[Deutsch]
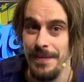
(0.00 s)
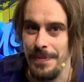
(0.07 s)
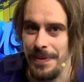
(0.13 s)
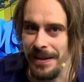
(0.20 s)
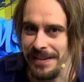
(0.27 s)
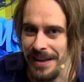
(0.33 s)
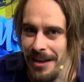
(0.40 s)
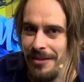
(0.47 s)

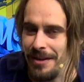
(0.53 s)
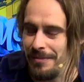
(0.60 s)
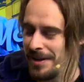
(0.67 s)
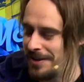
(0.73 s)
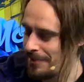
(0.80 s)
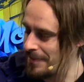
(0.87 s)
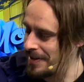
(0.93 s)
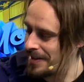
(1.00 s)
Dass ich einfach mit
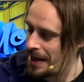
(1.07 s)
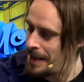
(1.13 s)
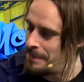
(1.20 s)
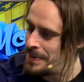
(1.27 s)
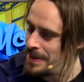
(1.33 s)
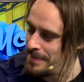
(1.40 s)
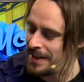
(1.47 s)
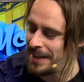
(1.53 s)
so einem
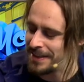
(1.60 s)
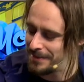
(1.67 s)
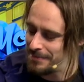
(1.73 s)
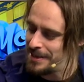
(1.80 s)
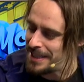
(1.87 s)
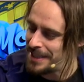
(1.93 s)
Skalpier, mit, mit,